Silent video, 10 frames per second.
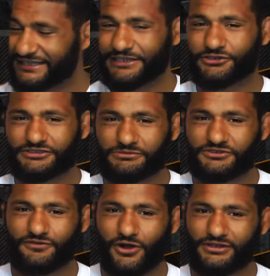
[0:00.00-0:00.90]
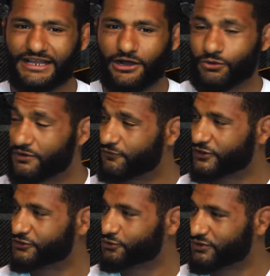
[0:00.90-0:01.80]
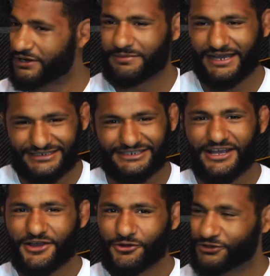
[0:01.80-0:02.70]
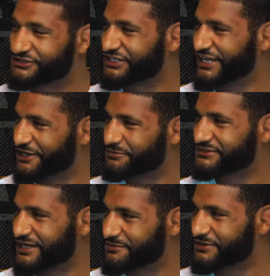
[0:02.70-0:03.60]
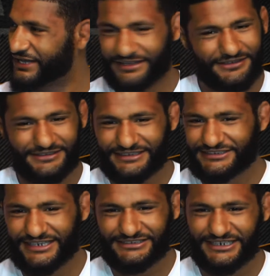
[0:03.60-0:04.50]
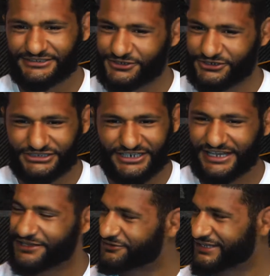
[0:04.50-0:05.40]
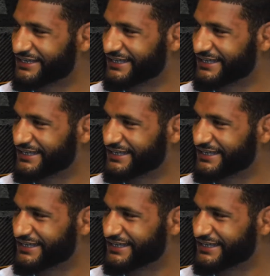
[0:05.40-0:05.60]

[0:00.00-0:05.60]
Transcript: a Deus estamos de volta. A rua foi dura, mas conseguimos, sabe? Né? Gente, é só seguir, não tem